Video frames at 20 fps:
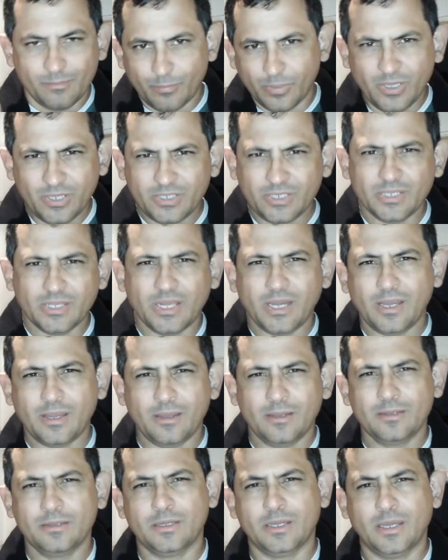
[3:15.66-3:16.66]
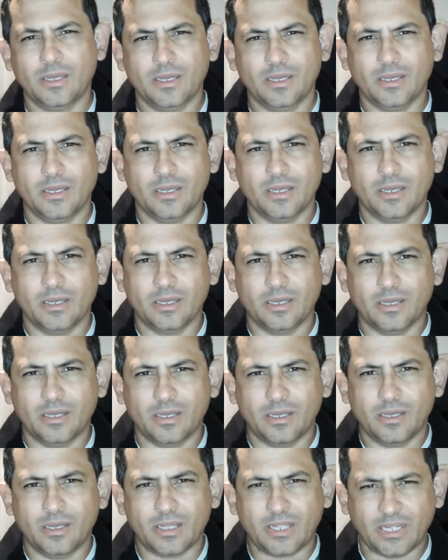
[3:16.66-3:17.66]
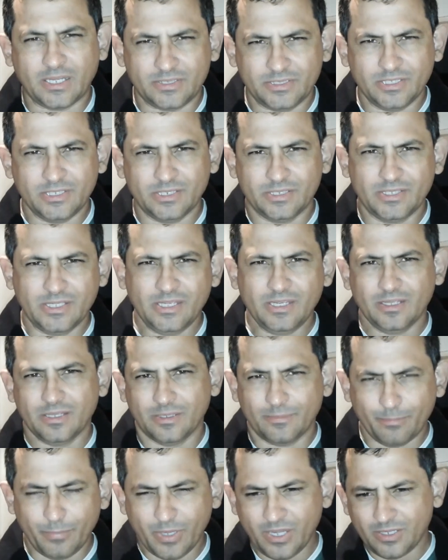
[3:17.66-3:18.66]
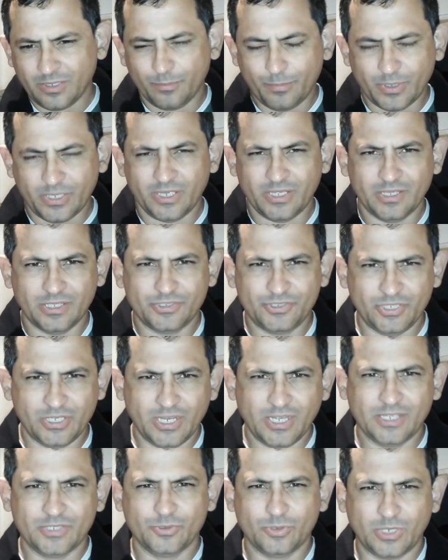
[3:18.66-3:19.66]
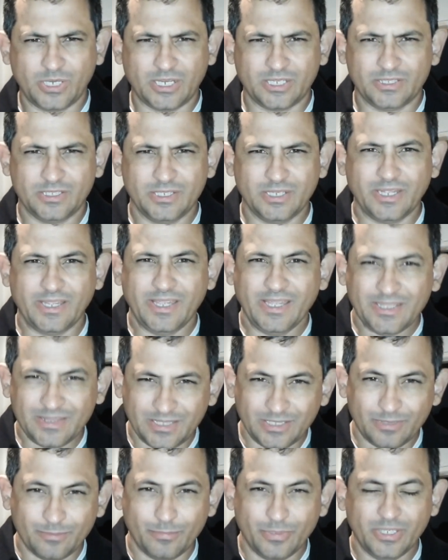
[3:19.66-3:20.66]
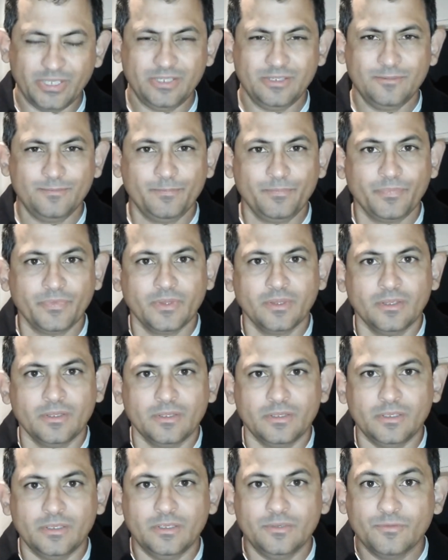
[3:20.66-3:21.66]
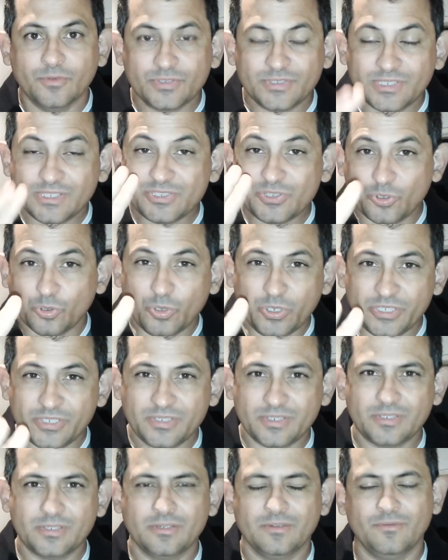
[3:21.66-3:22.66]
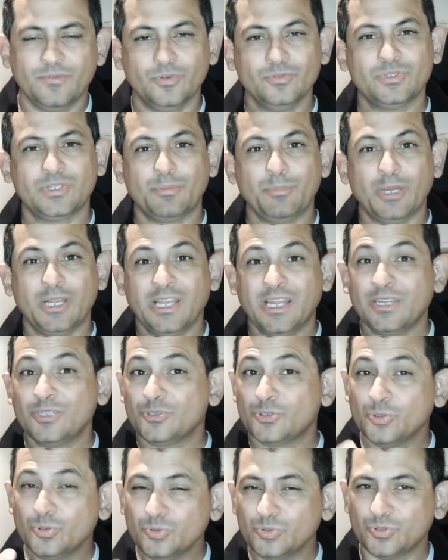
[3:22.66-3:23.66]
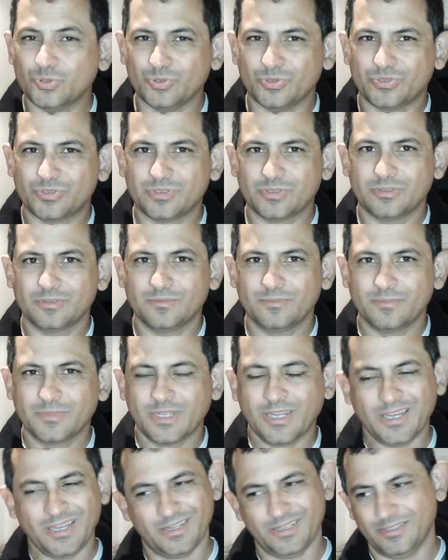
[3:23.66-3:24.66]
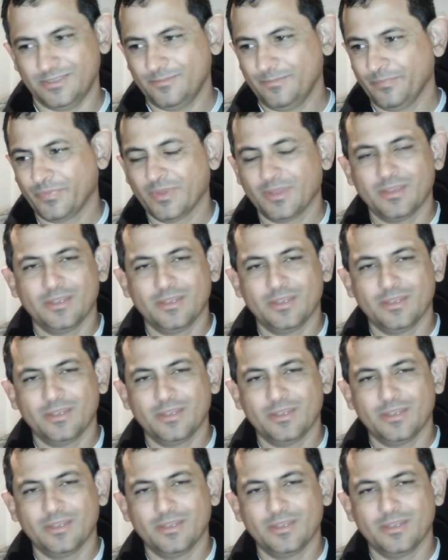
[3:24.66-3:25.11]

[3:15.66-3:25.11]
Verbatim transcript: banque lá a, a carteira dela, pague para ela tirar, a sua carteira é também e vocês dois vão trabalhar juntos. Cara,